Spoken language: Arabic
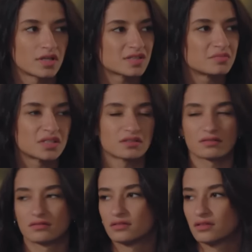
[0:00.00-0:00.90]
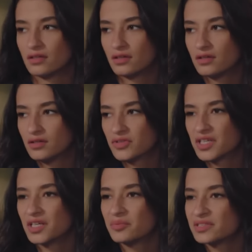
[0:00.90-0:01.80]
ياسمين
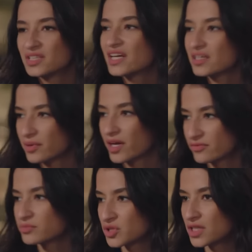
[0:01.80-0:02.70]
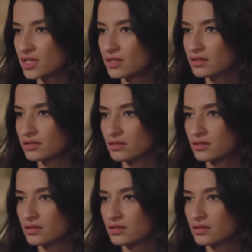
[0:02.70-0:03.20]
فاكرين البنت اللي كانت معايا في المسلسل